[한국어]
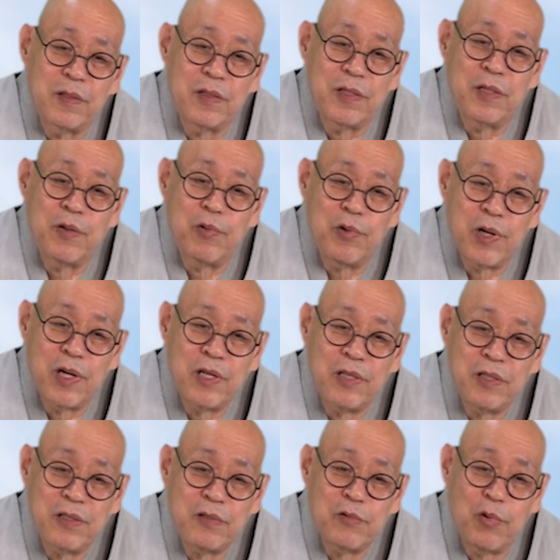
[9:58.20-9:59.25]
그
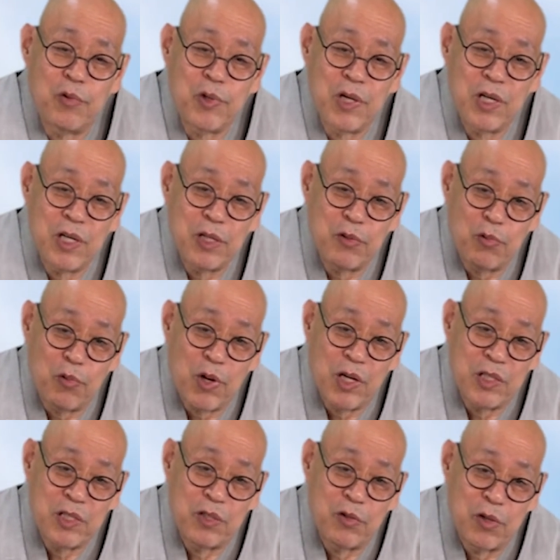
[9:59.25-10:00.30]
올해는 동일이
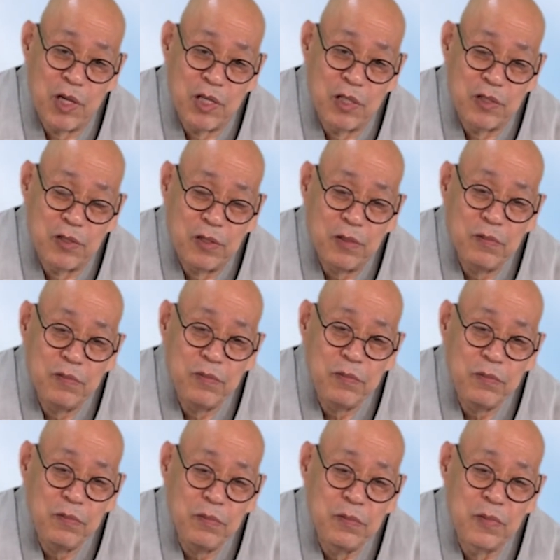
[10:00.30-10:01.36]
똑같이 되겠죠.
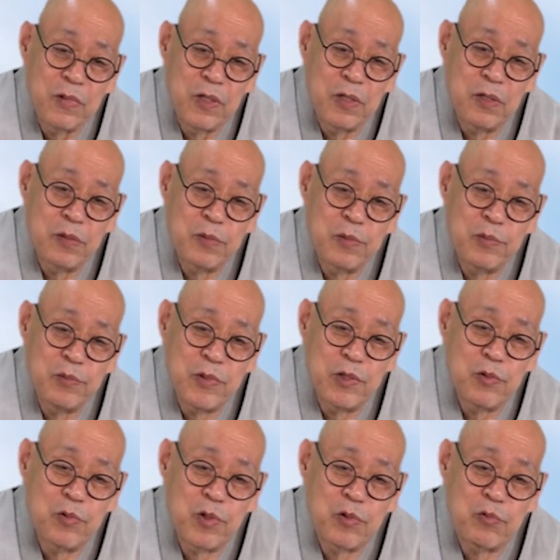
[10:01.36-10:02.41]
그러면
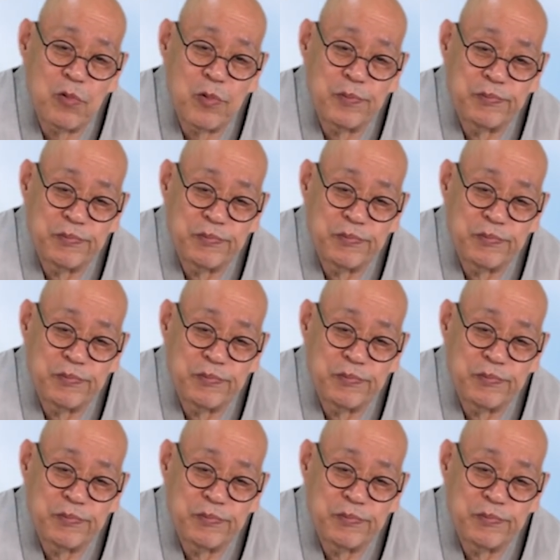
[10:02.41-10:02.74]
미국은